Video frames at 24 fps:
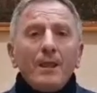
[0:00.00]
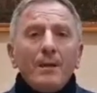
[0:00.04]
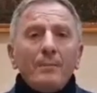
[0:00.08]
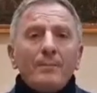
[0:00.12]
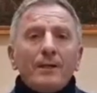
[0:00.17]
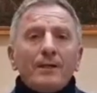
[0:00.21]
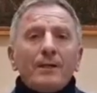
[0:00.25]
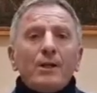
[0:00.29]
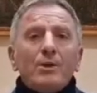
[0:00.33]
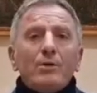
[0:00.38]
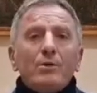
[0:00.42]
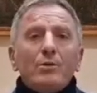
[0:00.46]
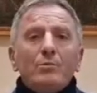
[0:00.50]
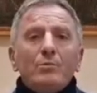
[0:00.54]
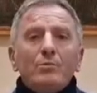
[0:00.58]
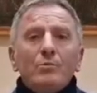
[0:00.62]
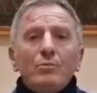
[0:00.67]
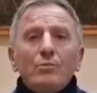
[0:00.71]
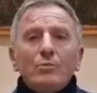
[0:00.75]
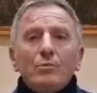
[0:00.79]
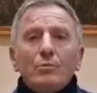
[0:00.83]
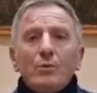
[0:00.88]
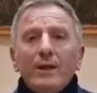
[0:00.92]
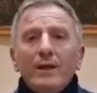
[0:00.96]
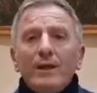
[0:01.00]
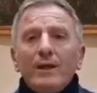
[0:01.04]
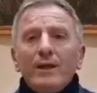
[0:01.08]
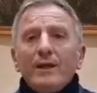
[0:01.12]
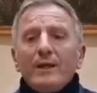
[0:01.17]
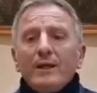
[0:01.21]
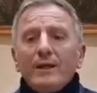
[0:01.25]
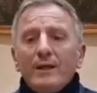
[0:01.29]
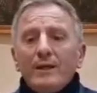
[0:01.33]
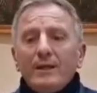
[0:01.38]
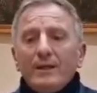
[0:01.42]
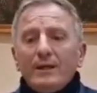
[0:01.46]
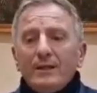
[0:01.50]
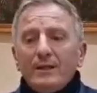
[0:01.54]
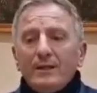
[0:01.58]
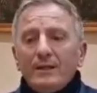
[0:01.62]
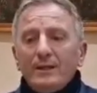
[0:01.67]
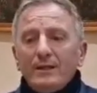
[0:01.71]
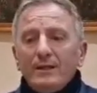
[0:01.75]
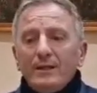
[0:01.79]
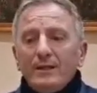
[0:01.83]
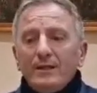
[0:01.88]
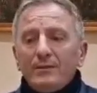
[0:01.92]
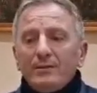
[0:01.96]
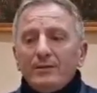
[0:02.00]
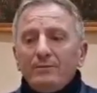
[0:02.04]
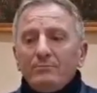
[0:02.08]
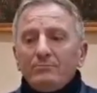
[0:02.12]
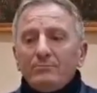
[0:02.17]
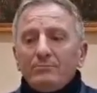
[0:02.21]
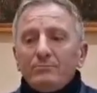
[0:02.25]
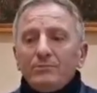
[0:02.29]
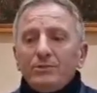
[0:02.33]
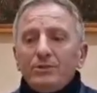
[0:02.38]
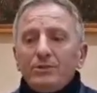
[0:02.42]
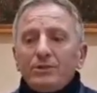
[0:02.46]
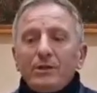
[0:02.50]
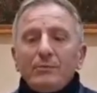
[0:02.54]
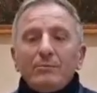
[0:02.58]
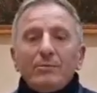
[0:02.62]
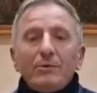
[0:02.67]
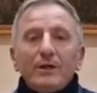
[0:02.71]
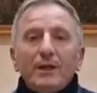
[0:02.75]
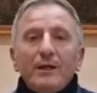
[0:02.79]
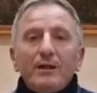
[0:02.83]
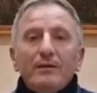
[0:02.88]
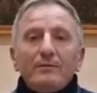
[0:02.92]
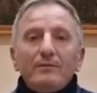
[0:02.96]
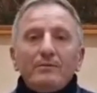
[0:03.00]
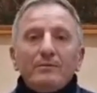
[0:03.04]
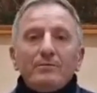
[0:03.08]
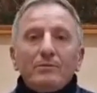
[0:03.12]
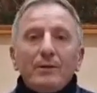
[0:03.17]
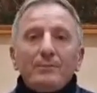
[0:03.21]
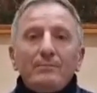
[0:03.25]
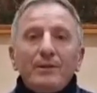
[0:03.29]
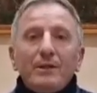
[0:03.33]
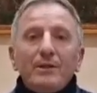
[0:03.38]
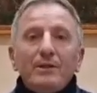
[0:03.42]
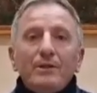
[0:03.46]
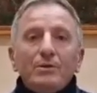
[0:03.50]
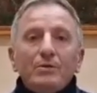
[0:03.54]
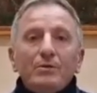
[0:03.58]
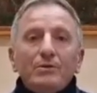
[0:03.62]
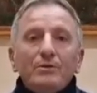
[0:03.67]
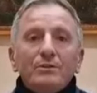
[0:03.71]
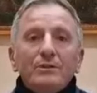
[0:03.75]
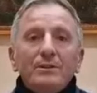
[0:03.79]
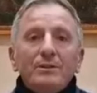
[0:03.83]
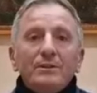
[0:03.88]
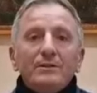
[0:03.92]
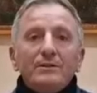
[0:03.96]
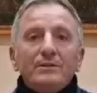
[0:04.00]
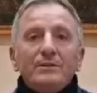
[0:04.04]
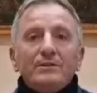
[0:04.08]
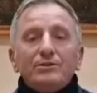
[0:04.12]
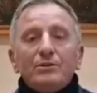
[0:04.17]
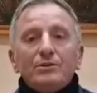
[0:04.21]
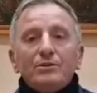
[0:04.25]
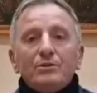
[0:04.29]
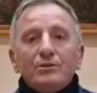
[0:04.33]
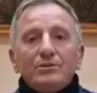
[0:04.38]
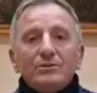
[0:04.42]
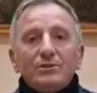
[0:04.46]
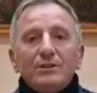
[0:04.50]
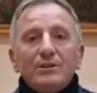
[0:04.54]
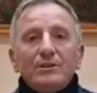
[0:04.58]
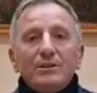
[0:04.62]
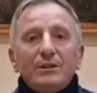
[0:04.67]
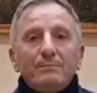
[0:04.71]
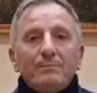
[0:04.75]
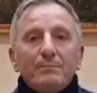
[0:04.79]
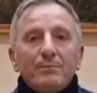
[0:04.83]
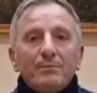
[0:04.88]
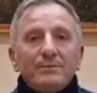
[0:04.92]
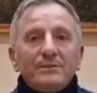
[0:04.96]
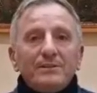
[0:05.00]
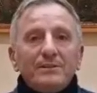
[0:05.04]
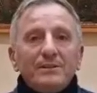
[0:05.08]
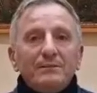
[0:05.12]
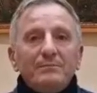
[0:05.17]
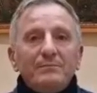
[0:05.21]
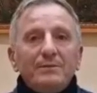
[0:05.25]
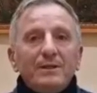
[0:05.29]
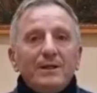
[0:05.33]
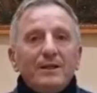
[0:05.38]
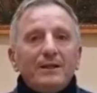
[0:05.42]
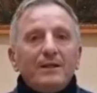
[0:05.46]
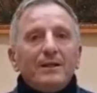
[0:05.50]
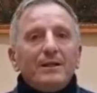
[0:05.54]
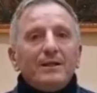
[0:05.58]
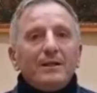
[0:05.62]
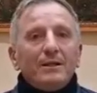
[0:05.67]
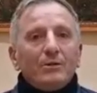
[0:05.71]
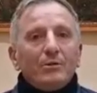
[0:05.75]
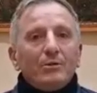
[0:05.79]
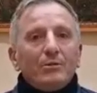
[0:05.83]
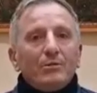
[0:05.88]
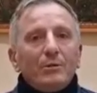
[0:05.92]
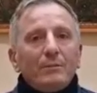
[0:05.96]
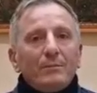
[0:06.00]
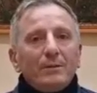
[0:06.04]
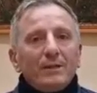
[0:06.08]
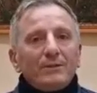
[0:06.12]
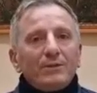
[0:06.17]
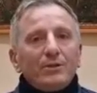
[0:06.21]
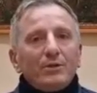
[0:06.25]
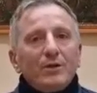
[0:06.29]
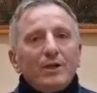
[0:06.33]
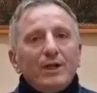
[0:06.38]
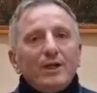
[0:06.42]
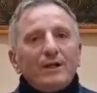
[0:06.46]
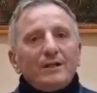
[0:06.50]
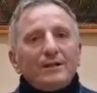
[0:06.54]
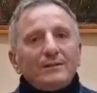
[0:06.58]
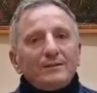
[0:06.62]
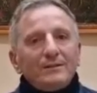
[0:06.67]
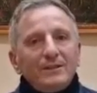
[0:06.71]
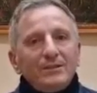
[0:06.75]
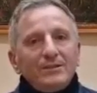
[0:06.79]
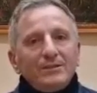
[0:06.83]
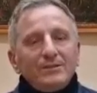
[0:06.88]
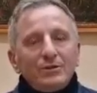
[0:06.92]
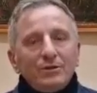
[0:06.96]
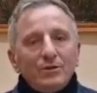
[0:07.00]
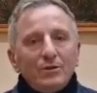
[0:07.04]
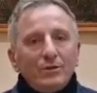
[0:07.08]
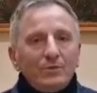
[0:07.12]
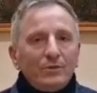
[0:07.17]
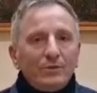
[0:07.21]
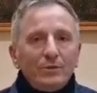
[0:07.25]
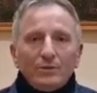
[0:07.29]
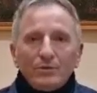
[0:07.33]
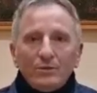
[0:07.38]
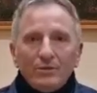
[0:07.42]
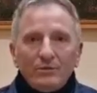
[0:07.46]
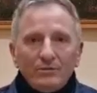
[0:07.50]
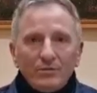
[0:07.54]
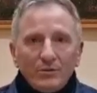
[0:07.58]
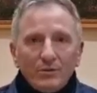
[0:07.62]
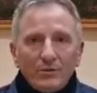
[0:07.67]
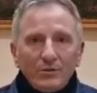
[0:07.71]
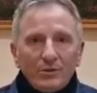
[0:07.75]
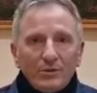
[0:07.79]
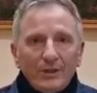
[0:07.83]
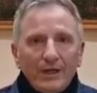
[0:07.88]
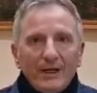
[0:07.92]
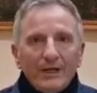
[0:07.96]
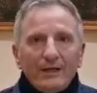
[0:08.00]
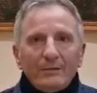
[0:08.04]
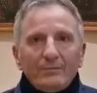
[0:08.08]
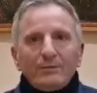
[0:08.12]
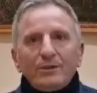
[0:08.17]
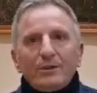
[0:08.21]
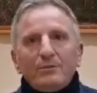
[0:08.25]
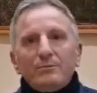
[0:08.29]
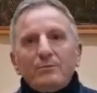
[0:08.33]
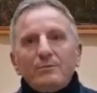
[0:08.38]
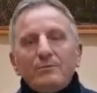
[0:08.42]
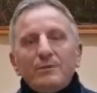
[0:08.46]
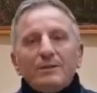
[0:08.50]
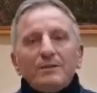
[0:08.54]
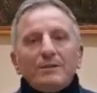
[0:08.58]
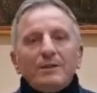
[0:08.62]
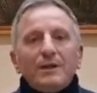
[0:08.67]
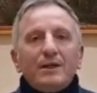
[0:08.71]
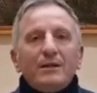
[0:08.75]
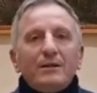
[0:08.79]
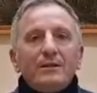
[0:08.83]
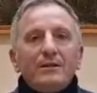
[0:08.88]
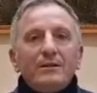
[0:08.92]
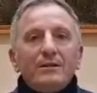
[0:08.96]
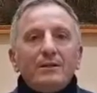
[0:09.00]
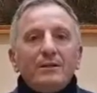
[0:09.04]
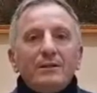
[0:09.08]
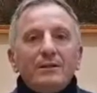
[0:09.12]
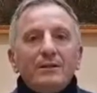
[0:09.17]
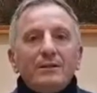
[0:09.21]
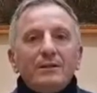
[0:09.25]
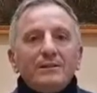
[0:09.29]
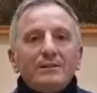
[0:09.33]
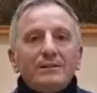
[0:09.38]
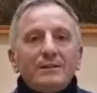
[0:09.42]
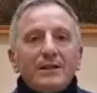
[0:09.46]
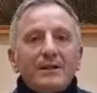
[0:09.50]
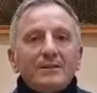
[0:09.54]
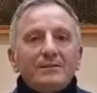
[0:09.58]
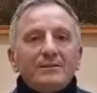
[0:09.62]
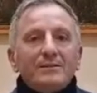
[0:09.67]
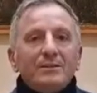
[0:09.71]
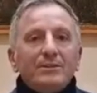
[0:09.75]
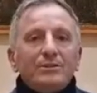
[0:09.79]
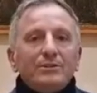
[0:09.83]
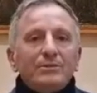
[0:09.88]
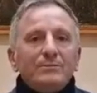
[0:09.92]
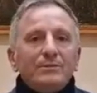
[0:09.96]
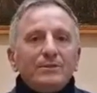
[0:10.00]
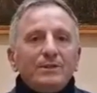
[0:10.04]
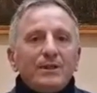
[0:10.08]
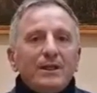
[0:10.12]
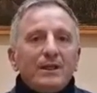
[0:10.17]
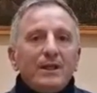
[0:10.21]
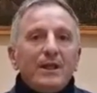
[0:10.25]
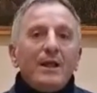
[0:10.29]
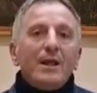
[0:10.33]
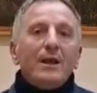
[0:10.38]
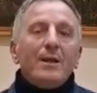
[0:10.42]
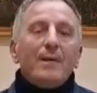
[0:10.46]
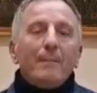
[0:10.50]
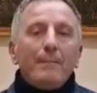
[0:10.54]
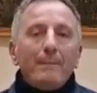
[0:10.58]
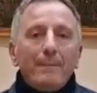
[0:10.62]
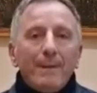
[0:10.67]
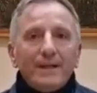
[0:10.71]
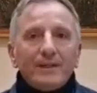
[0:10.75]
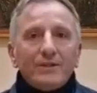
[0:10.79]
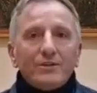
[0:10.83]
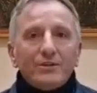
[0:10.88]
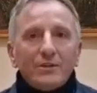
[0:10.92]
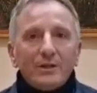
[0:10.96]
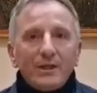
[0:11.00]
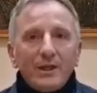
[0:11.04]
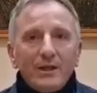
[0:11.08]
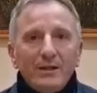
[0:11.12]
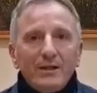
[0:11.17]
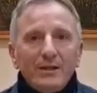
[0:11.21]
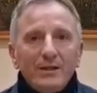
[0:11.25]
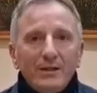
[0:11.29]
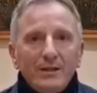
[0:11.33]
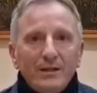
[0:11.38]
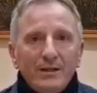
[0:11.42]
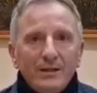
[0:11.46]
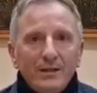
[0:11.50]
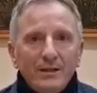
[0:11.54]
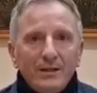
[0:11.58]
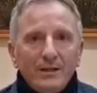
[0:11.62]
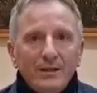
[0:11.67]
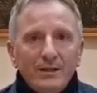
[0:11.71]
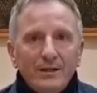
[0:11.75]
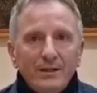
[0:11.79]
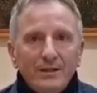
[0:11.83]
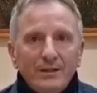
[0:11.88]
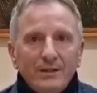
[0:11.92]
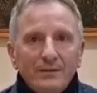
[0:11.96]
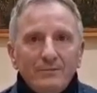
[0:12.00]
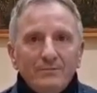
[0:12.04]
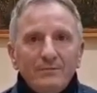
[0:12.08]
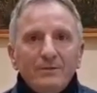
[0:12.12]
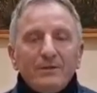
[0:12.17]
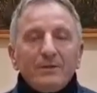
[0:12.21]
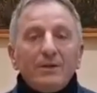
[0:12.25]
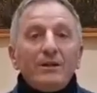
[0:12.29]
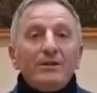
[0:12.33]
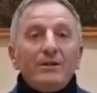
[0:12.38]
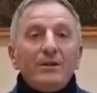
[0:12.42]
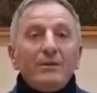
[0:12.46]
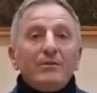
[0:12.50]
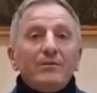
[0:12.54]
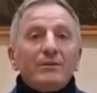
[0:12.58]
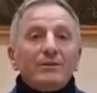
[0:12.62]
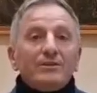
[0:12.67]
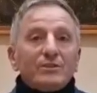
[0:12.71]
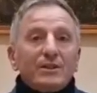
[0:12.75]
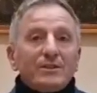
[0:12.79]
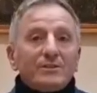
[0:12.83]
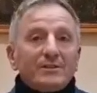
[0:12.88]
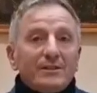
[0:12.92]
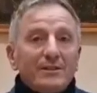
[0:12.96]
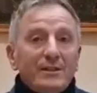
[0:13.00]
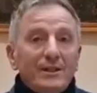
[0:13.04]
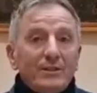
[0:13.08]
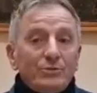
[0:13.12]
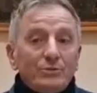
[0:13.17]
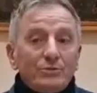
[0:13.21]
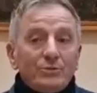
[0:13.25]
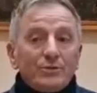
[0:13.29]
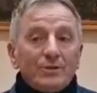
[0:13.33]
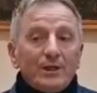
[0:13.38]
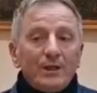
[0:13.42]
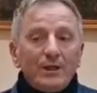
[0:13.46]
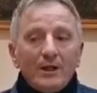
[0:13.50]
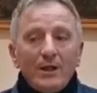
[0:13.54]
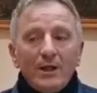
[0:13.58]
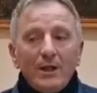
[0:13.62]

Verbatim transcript: perché comunque eh, diciamo che in un ambiente così circoscritto è possibile con una particolare attenzione, quindi con i volontari potremmo mantenere eh, le distanze di cimitero, penso che eh, andiamo verso la strada giusta.